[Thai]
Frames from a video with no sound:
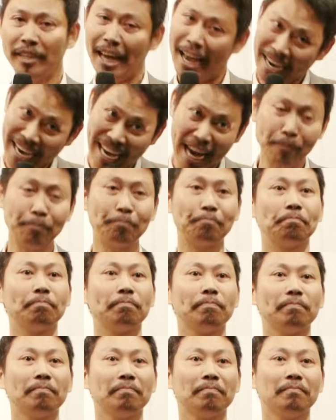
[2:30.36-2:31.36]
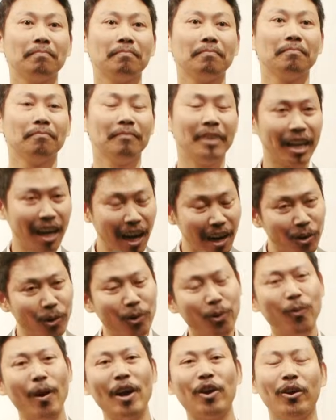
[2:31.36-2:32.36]
อย่าแอบมึงก็
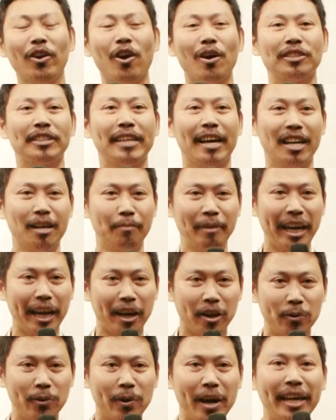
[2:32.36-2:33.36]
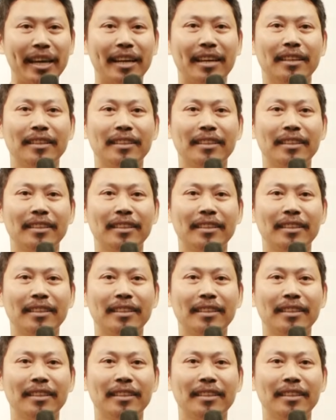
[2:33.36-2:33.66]
รู้ว่างดออกเสียงคือไม่เห็นด้วย